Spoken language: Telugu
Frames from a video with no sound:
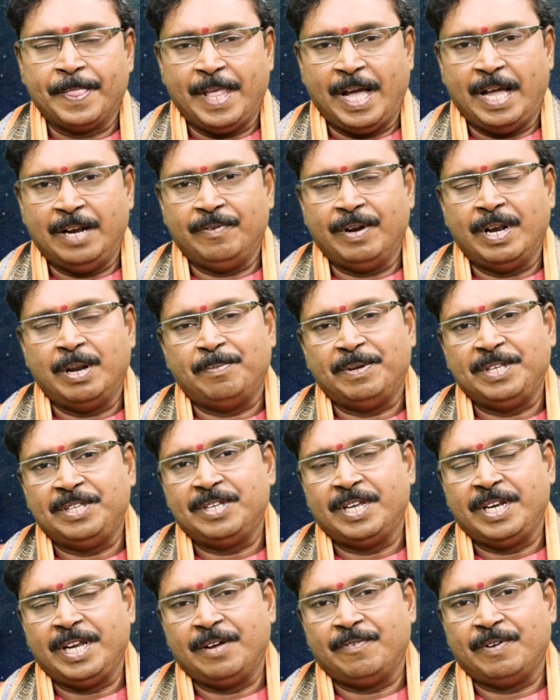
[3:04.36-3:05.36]
దానివల్ల
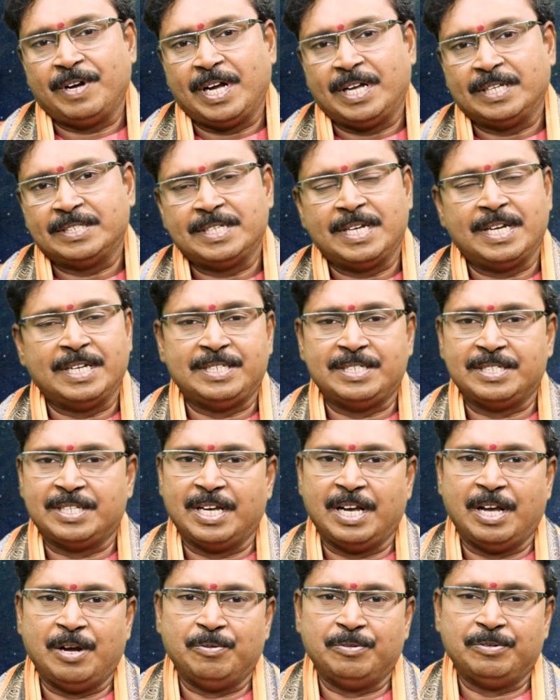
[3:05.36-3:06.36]
మంచి జరిగే అవకాశం
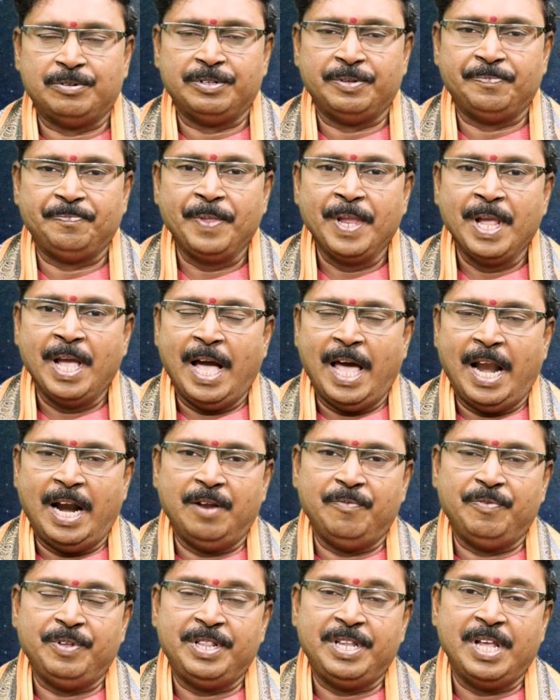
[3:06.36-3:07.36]
ఖచ్చితంగా ఉంటుంది
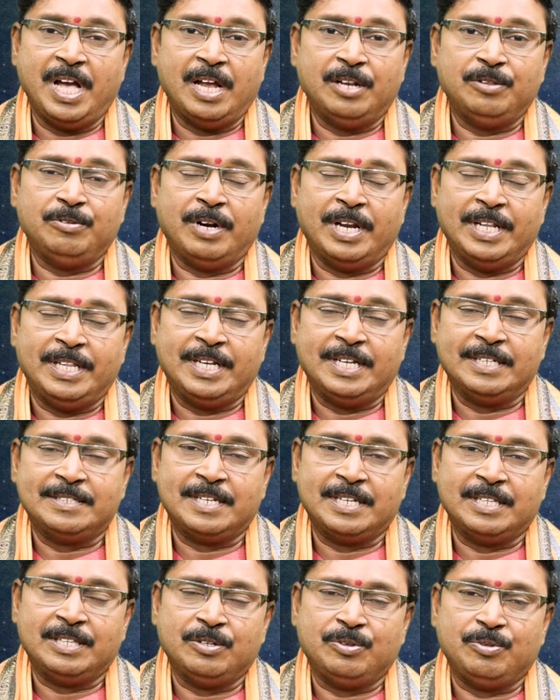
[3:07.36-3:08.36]
అలానే విద్యార్థులు అధిక
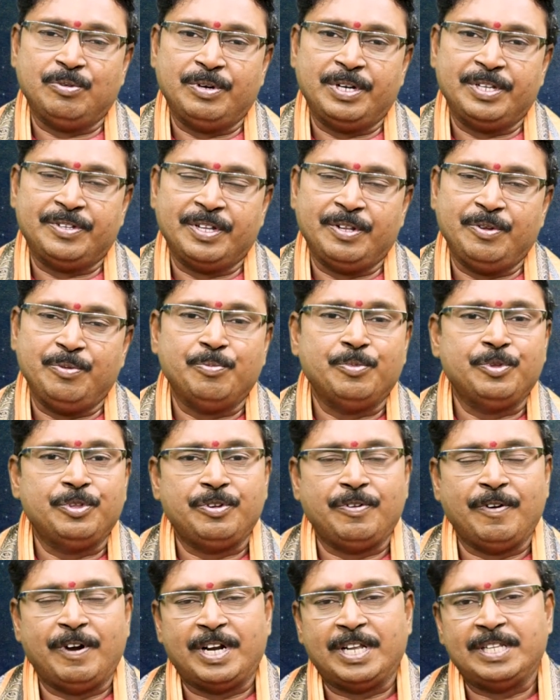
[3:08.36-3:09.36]
శ్రద్ధతోటి చదివి
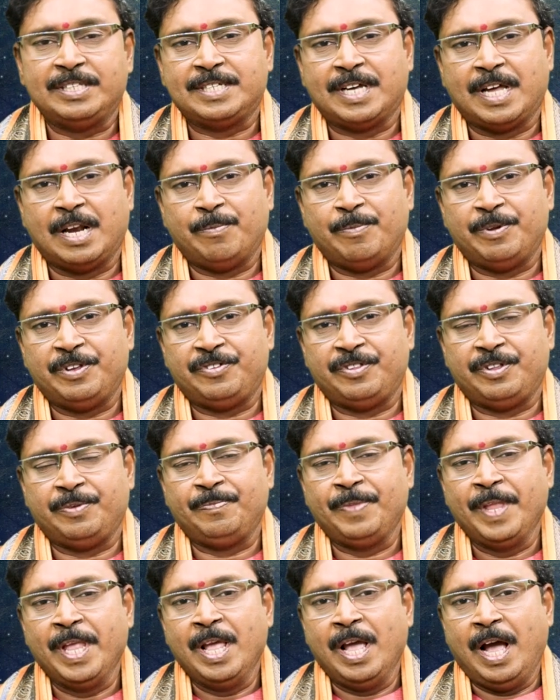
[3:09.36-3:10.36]
ముందుకు వెళ్ళటం చాలా మంచిది
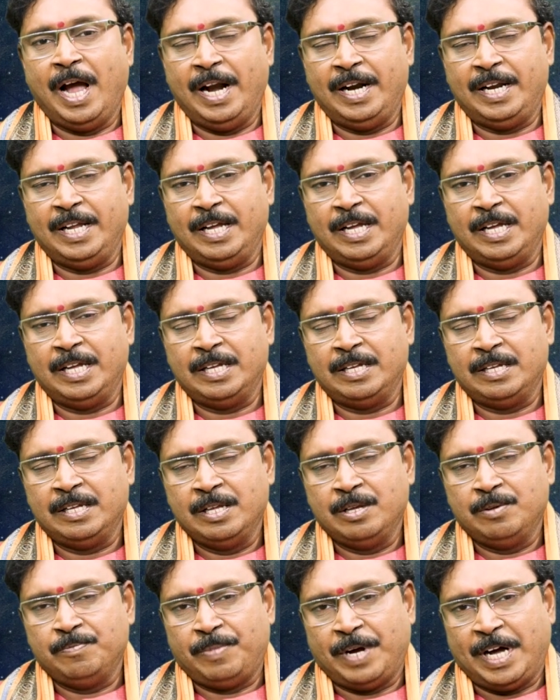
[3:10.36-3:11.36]
అంటే
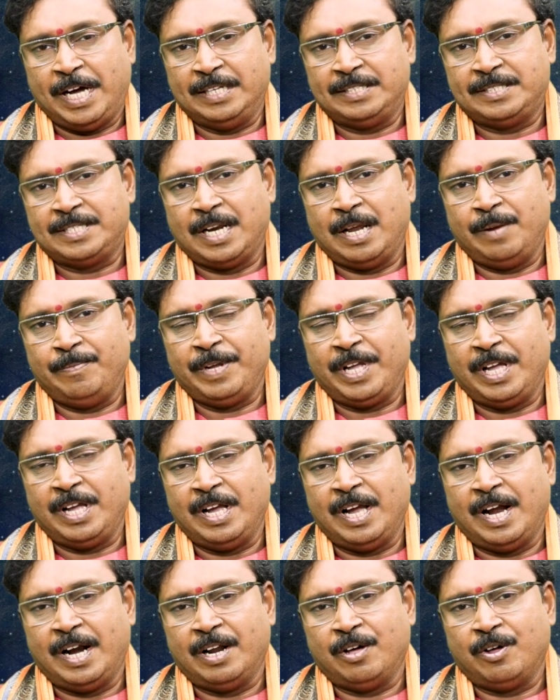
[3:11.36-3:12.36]

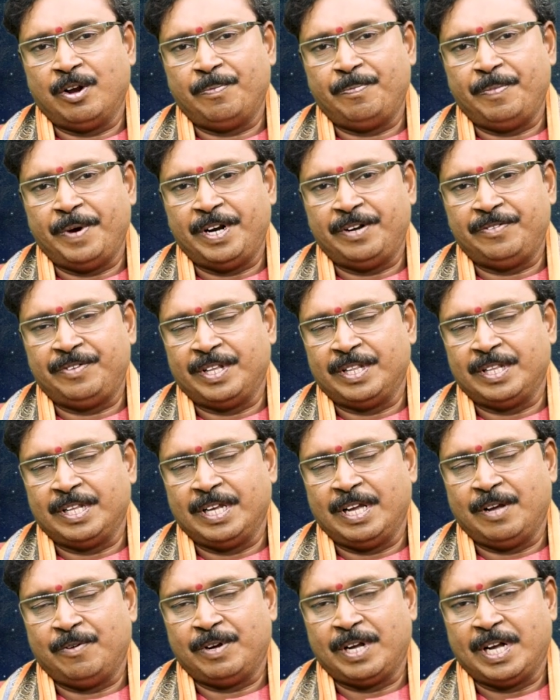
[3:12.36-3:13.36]
పారిశ్రామికంగా డెవలప్మెంట్
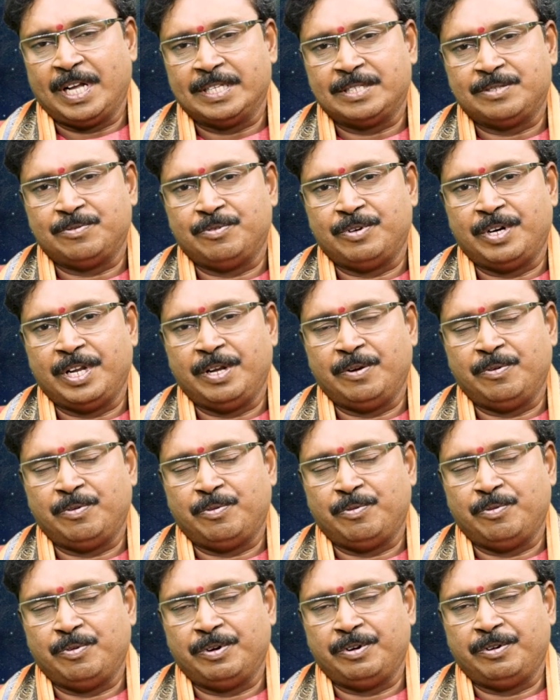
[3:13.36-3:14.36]
చెందే అవకాశం ఉండే
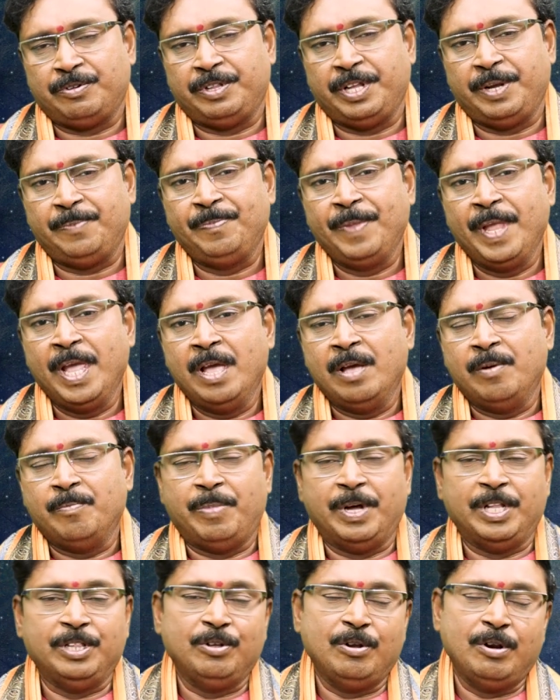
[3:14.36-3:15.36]
ఎక్కువ ఉంటుంది
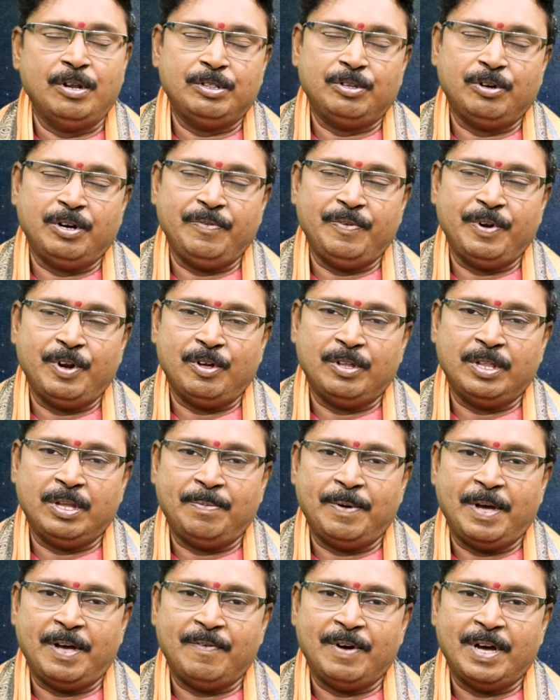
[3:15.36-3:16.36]
బంధువులతోటి
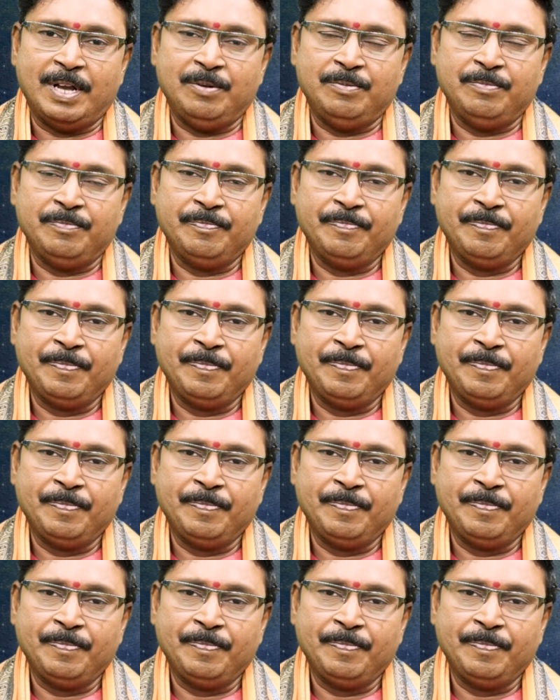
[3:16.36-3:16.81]
భావాలు